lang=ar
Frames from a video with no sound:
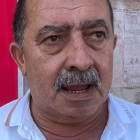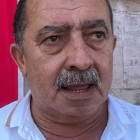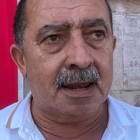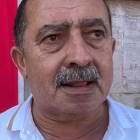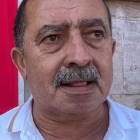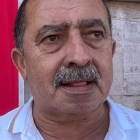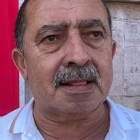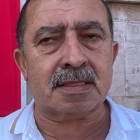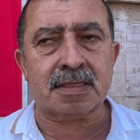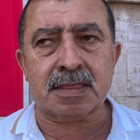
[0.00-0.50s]

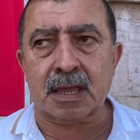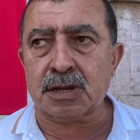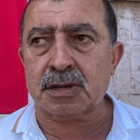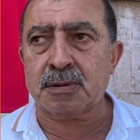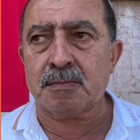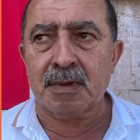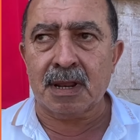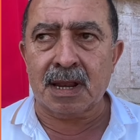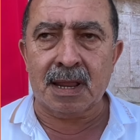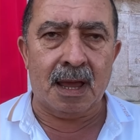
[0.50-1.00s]
على
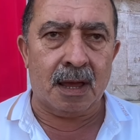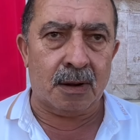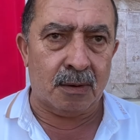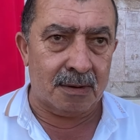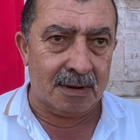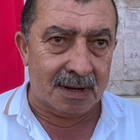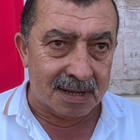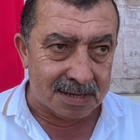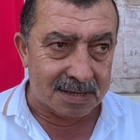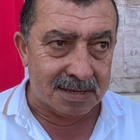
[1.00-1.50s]
13
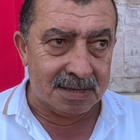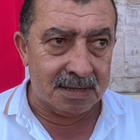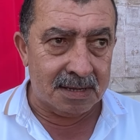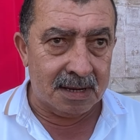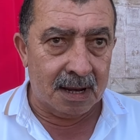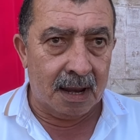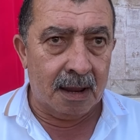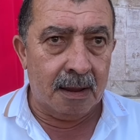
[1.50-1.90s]
مليار ونص